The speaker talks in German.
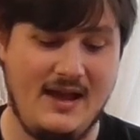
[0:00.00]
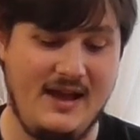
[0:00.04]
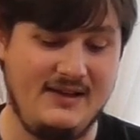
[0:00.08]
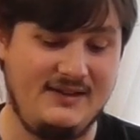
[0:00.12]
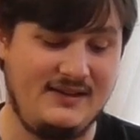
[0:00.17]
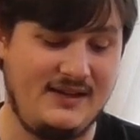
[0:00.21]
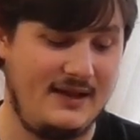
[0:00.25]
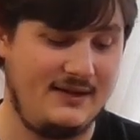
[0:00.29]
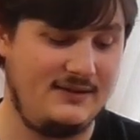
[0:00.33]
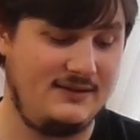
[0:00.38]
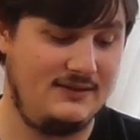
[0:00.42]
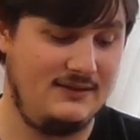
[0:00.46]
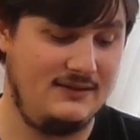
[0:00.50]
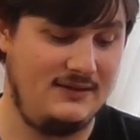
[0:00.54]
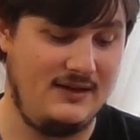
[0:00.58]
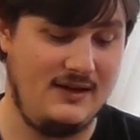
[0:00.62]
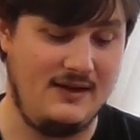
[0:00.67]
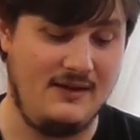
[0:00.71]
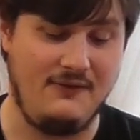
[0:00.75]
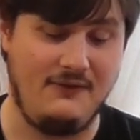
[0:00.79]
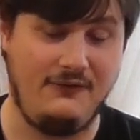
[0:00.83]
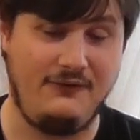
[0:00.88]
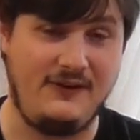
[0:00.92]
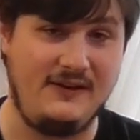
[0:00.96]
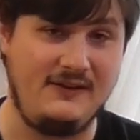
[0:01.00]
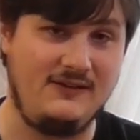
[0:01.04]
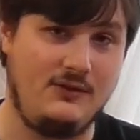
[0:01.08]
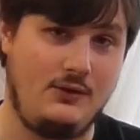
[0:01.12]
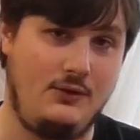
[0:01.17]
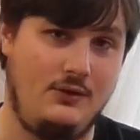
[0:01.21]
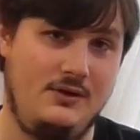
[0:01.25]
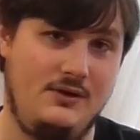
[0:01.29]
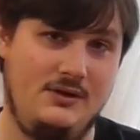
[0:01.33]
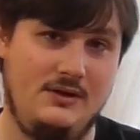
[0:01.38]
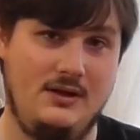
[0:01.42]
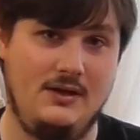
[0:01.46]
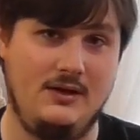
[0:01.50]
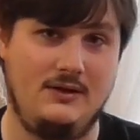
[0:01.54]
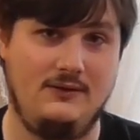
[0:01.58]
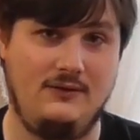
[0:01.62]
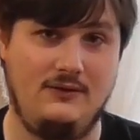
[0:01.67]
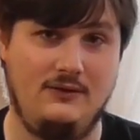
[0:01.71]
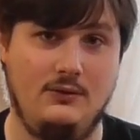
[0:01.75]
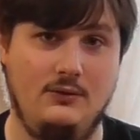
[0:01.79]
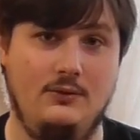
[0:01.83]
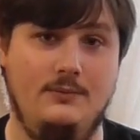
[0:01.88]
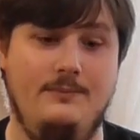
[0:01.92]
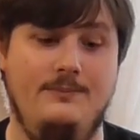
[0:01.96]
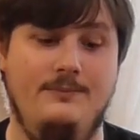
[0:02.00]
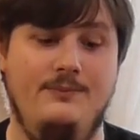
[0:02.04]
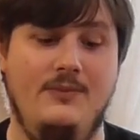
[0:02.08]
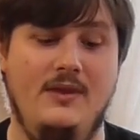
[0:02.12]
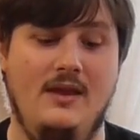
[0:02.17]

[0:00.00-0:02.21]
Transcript: Es hat die Fassrollenaktion.